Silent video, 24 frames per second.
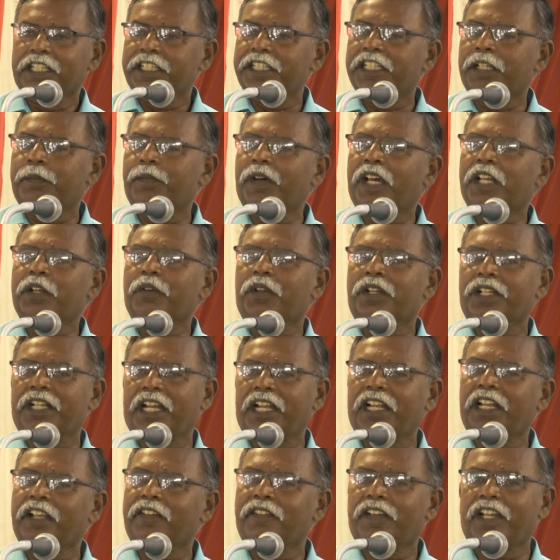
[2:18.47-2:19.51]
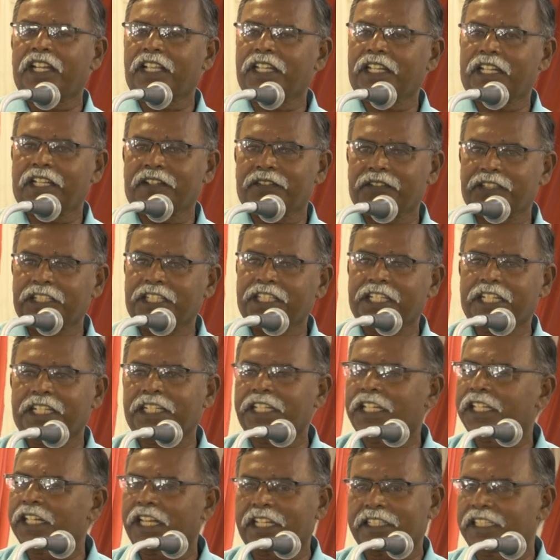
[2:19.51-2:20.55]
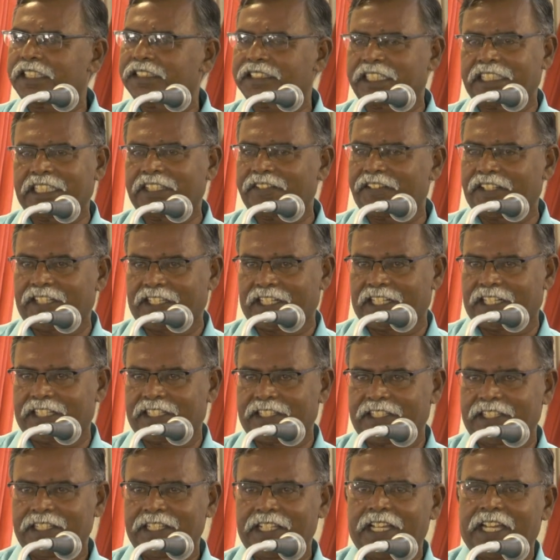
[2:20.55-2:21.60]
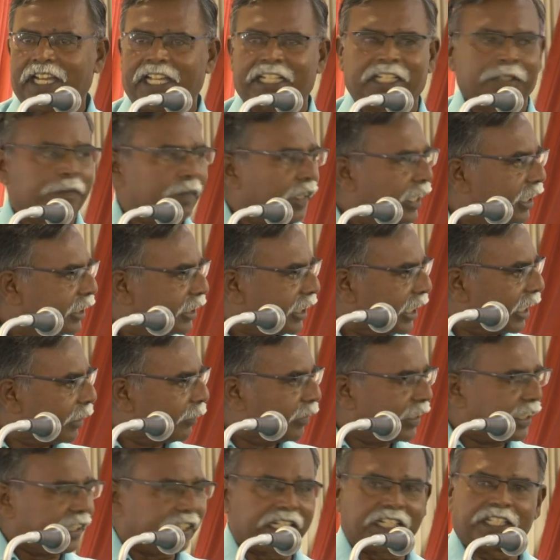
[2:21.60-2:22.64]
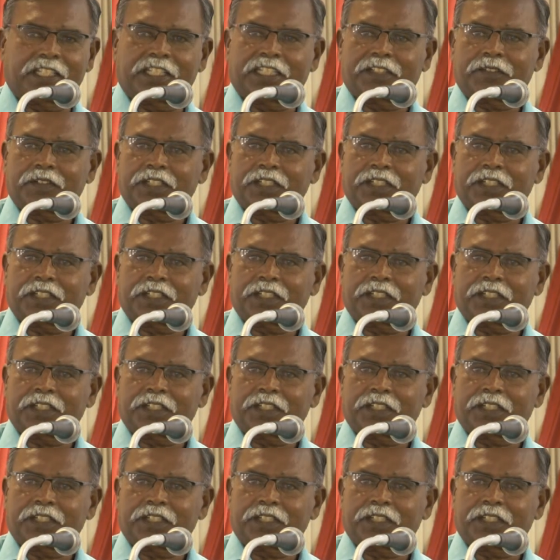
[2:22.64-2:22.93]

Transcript: இந்த மாதிரி ஒரு நல்ல வேலைகளை வந்து எங்கள் காலத்தில் செய்யவே இல்லை அதே மாதிரி தினமணியில்